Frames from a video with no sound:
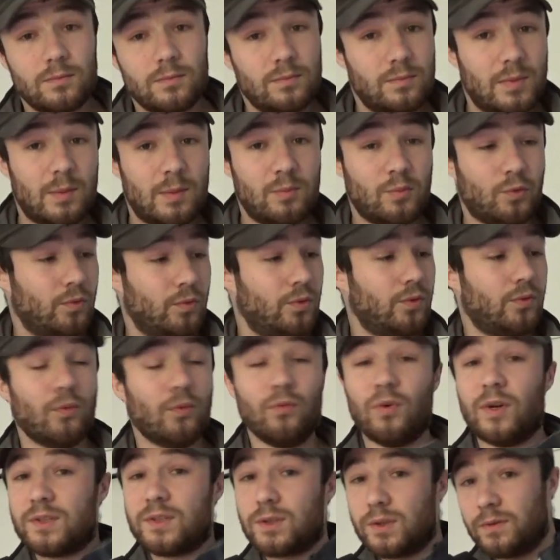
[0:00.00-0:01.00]
Même, on, on
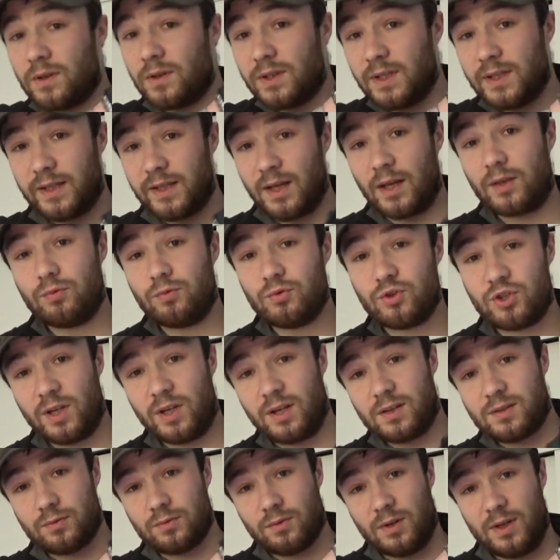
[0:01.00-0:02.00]
voit souvent des
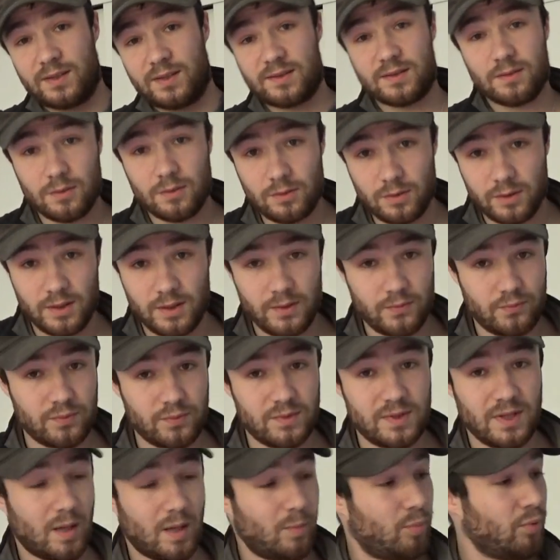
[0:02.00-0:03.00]
cartouchières sur la sangle des
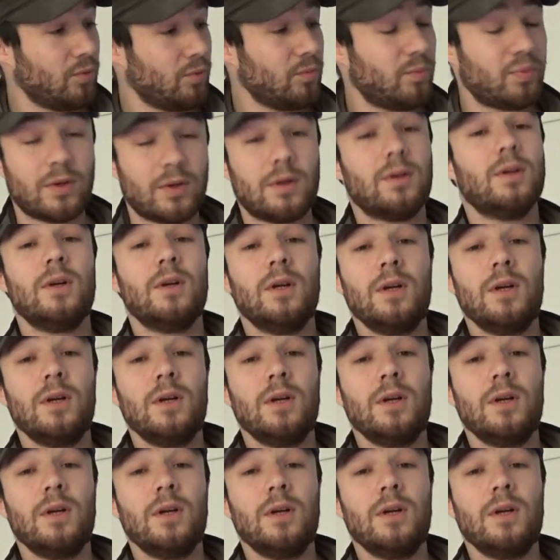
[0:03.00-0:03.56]
fusils à pompe.